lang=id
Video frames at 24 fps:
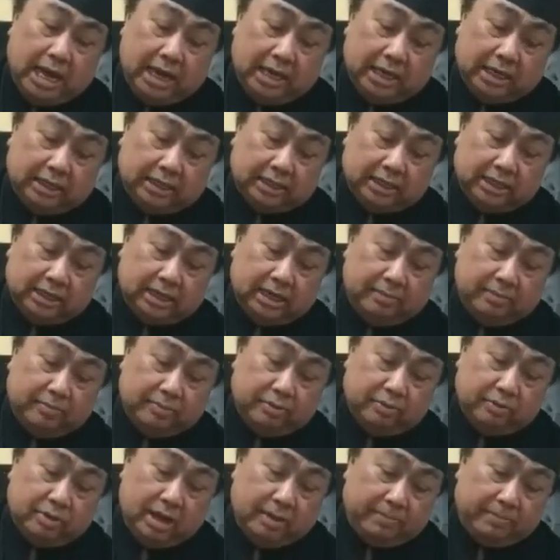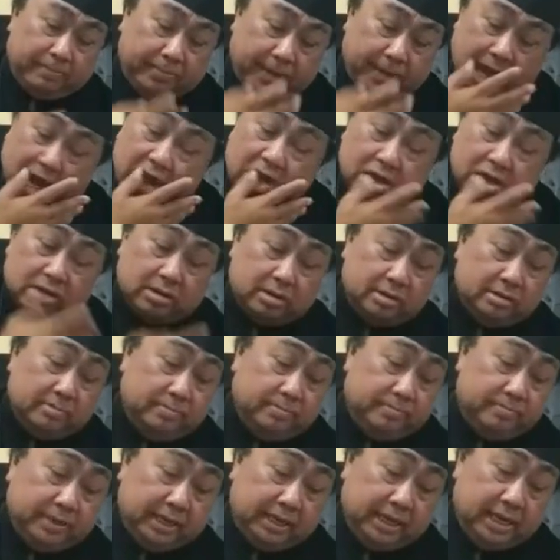ayat 38
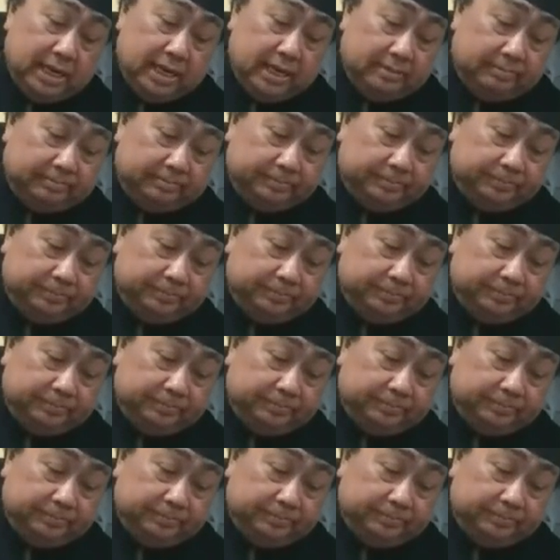begini.